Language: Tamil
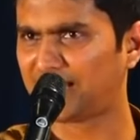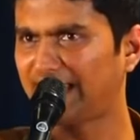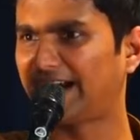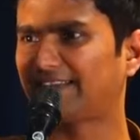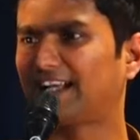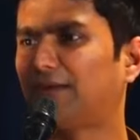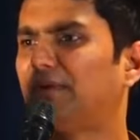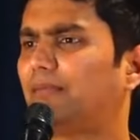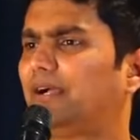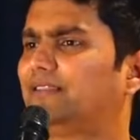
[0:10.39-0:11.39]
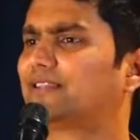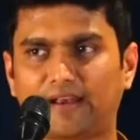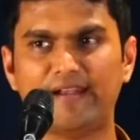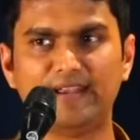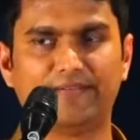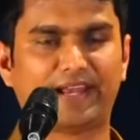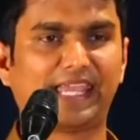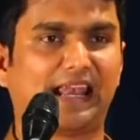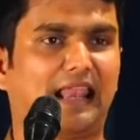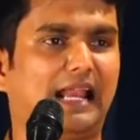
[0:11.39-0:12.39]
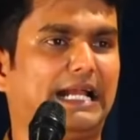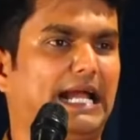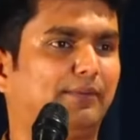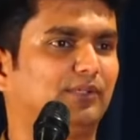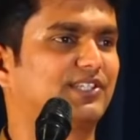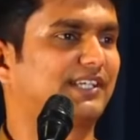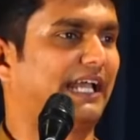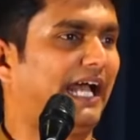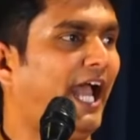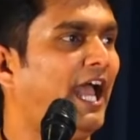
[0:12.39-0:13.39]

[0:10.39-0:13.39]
அதே இடத்துல கம்பீரமாக இருந்துருச்சு ரெண்டு வரையும் நல்லா ஞாபகம் வச்சுங்க